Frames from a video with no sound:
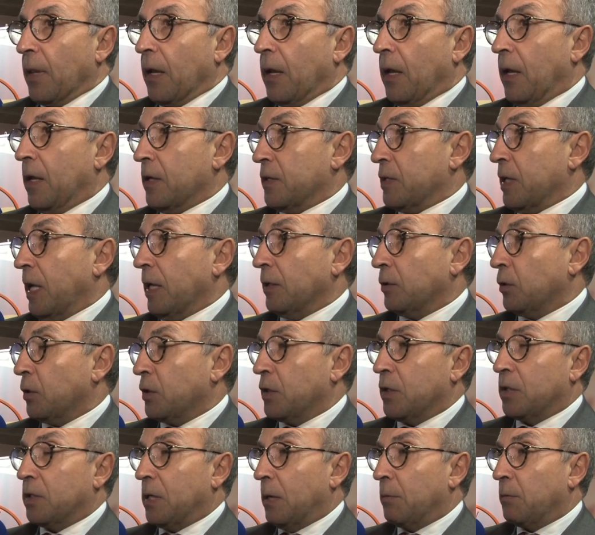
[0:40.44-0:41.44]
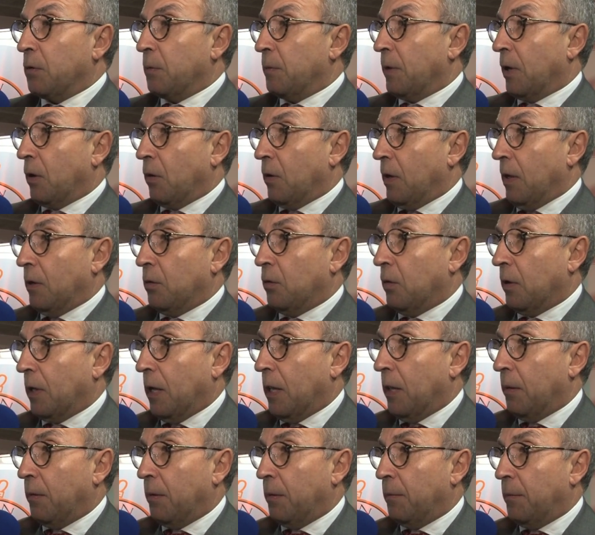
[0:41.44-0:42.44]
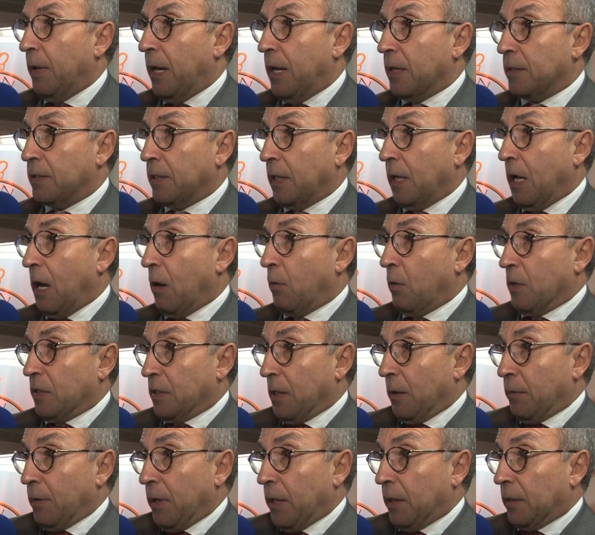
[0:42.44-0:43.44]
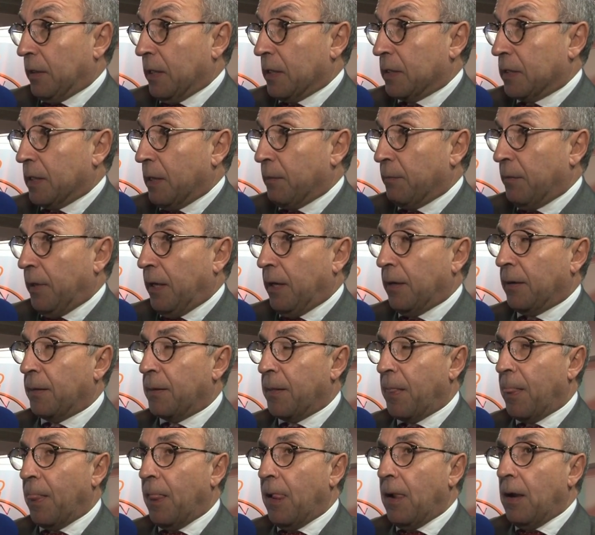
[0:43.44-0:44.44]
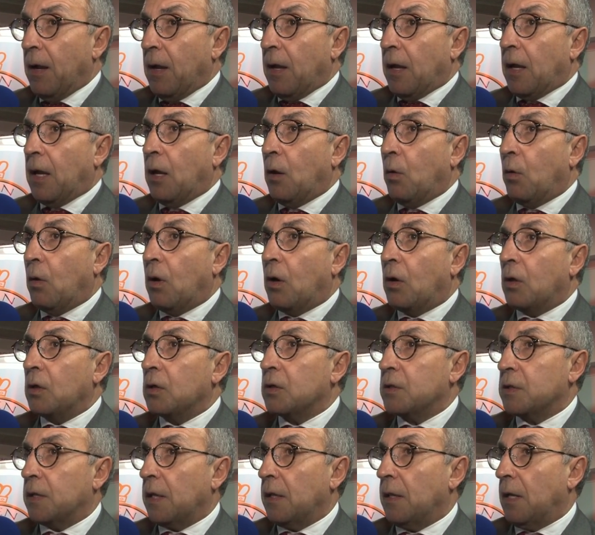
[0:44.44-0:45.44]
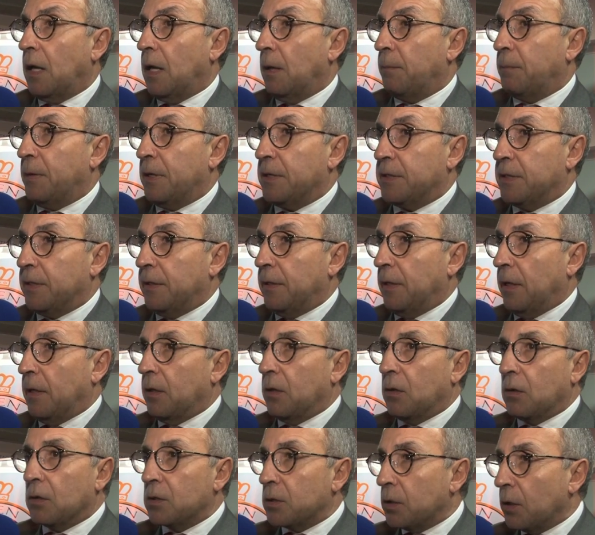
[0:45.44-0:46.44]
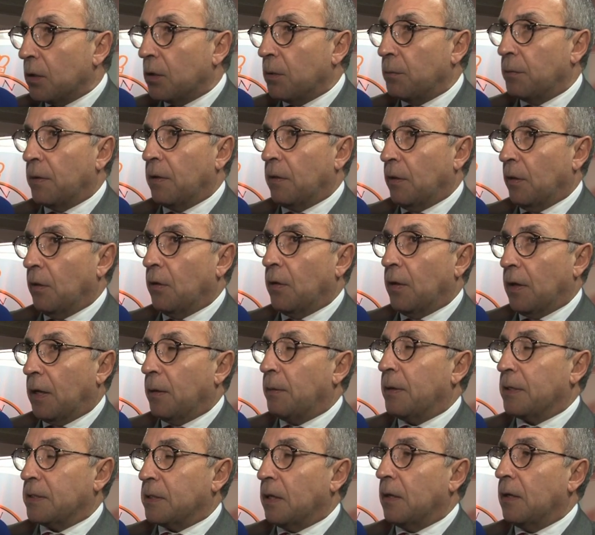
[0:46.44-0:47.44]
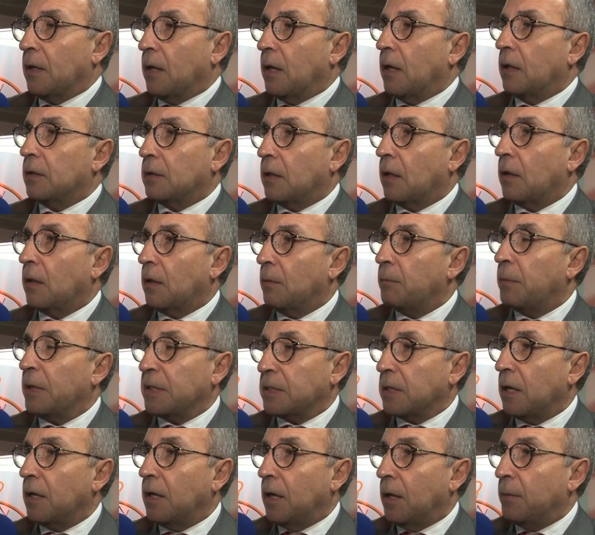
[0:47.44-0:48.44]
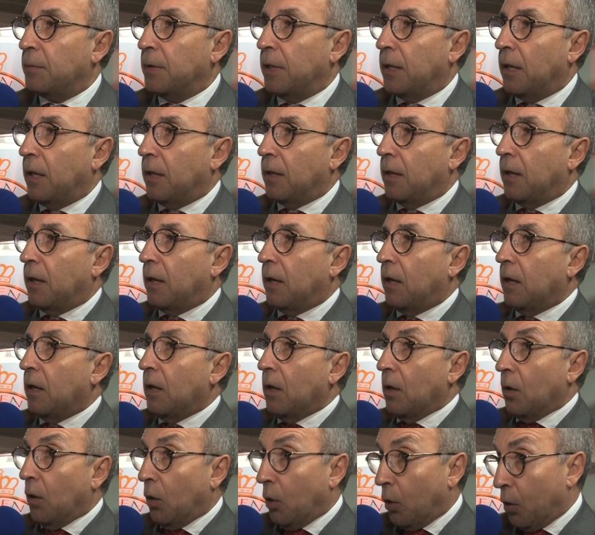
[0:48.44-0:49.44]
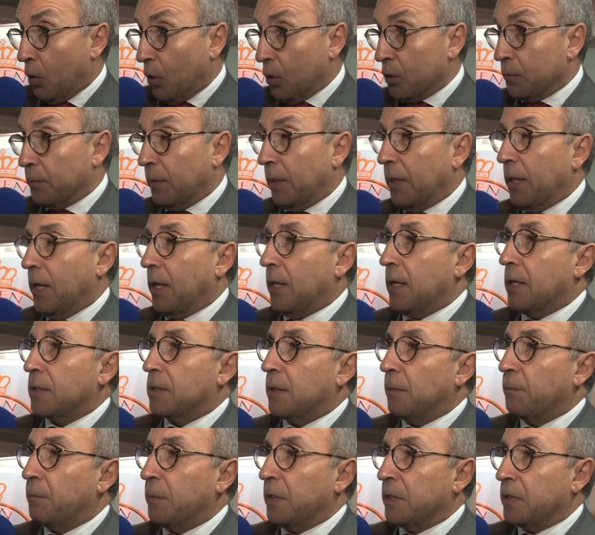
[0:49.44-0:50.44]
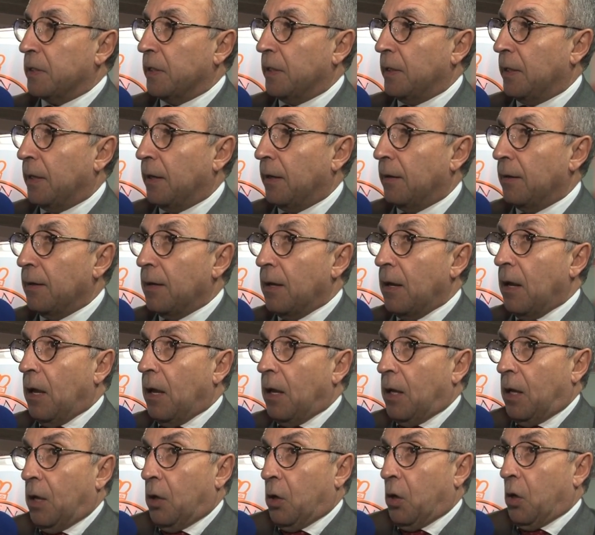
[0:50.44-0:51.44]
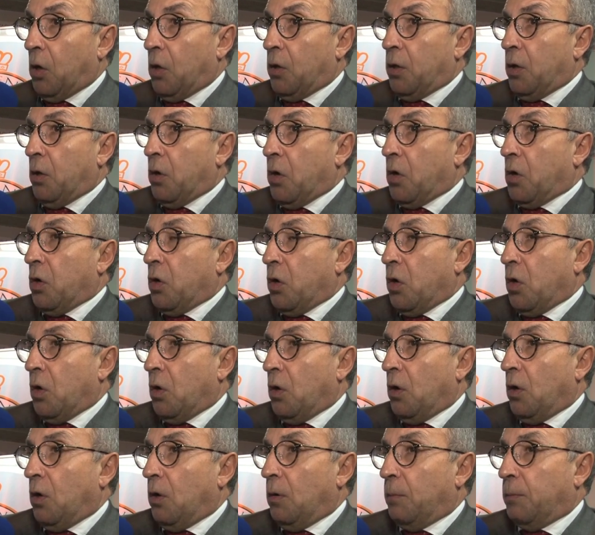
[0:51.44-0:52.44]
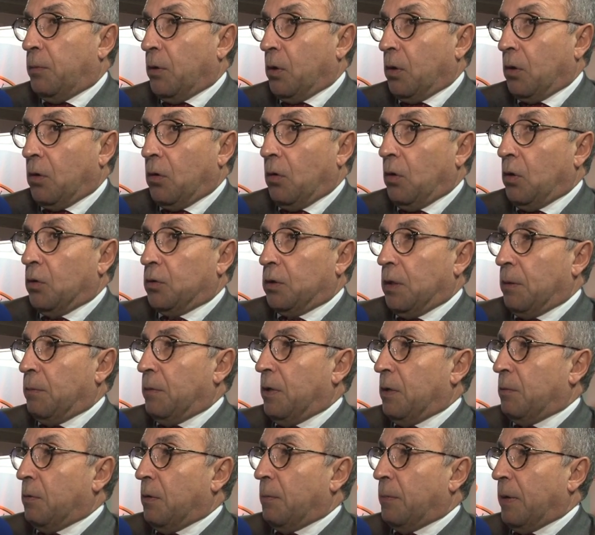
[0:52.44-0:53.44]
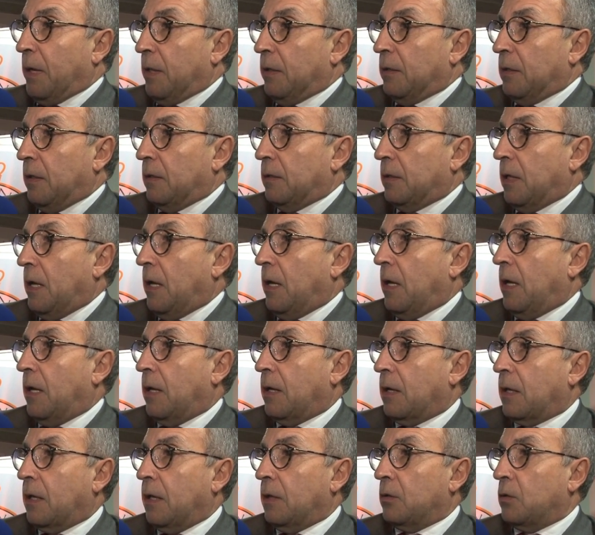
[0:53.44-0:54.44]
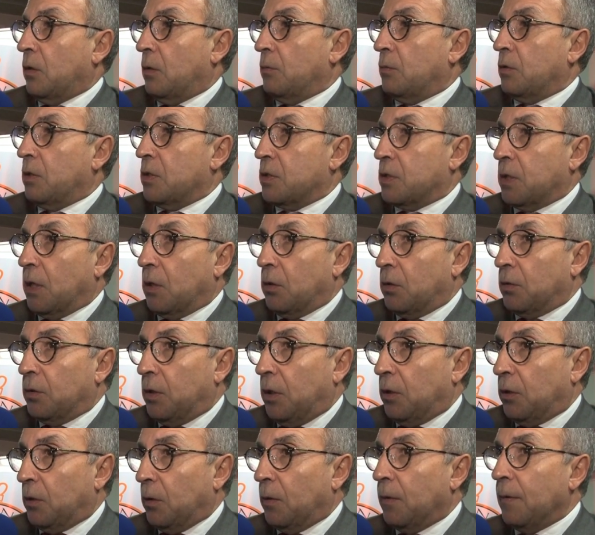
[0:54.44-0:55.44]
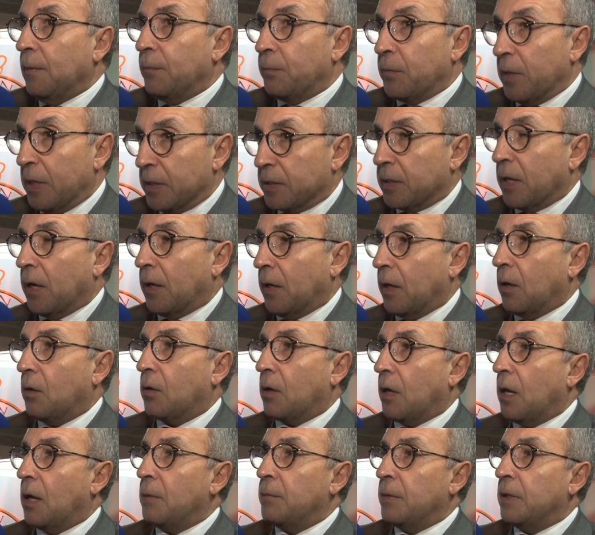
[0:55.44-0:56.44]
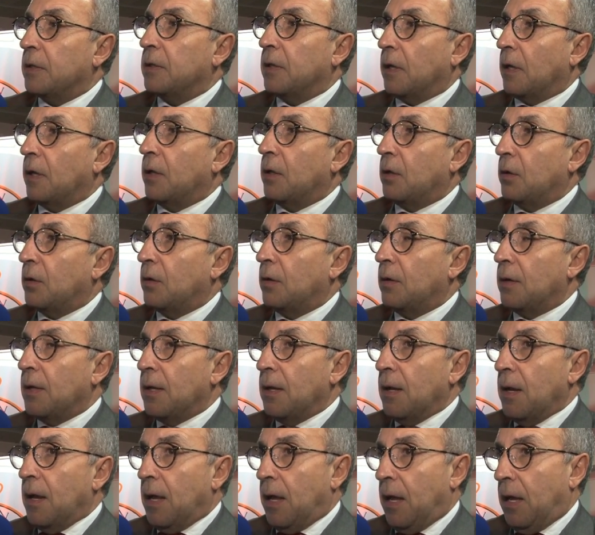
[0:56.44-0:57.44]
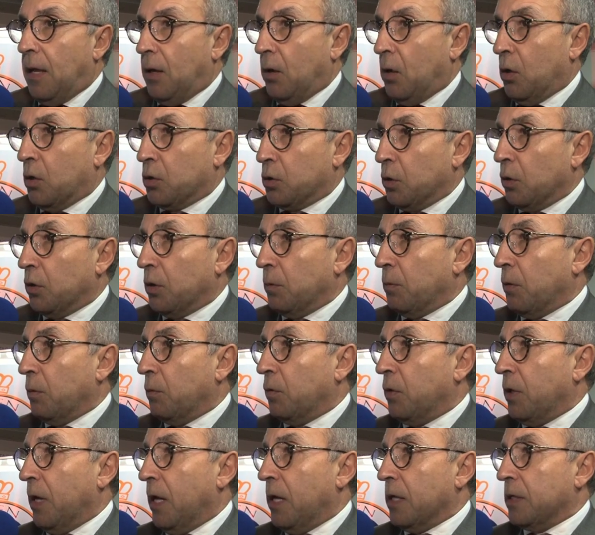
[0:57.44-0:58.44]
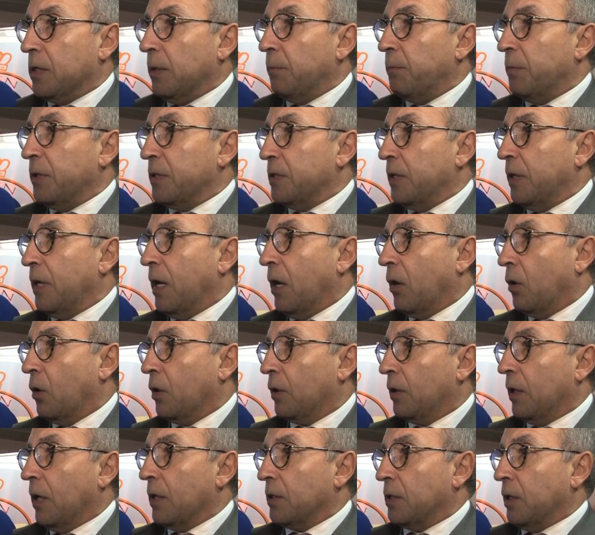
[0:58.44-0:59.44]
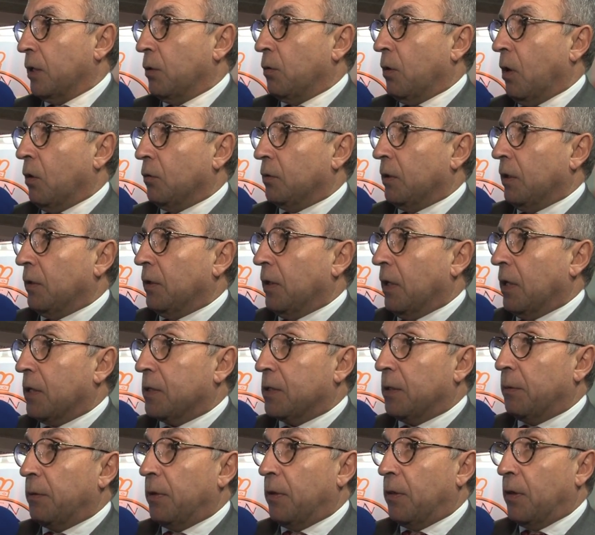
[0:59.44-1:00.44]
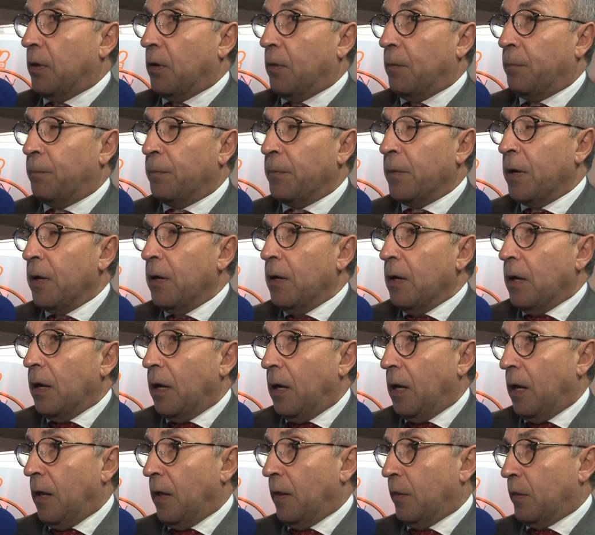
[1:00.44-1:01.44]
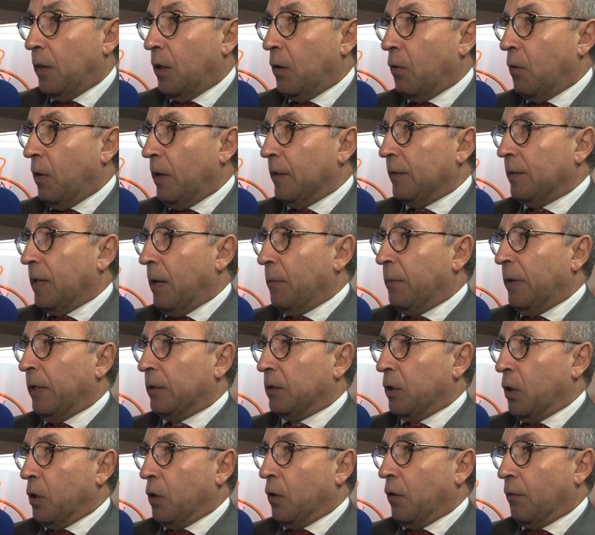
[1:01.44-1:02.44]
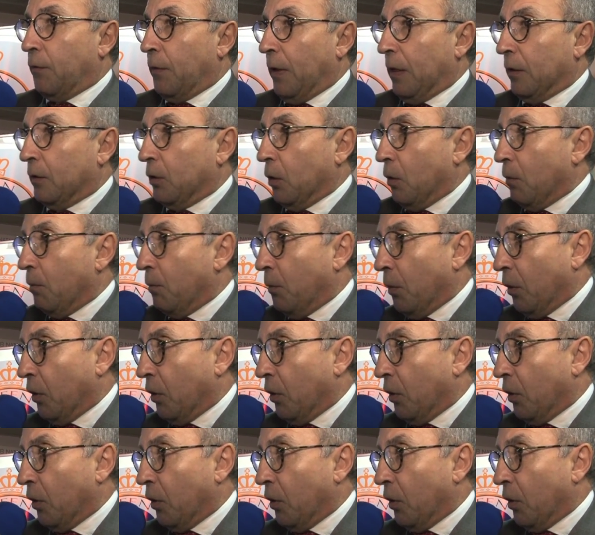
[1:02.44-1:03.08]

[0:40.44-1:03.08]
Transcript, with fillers: En saltos estamos mejorando cada vez más, en aguas abiertas también. Y luego nos queda la piscina. Yo estoy convencido de que va a salir la, medalla o dos medallas en piscina. Y no lo digo con, con optimismo para intentar que todo el mundo esté contento, es que creo realmente en ello. En los últimos mundiales en piscina corta ha sido una auténtica exhibición en la de 50 metros nos faltó un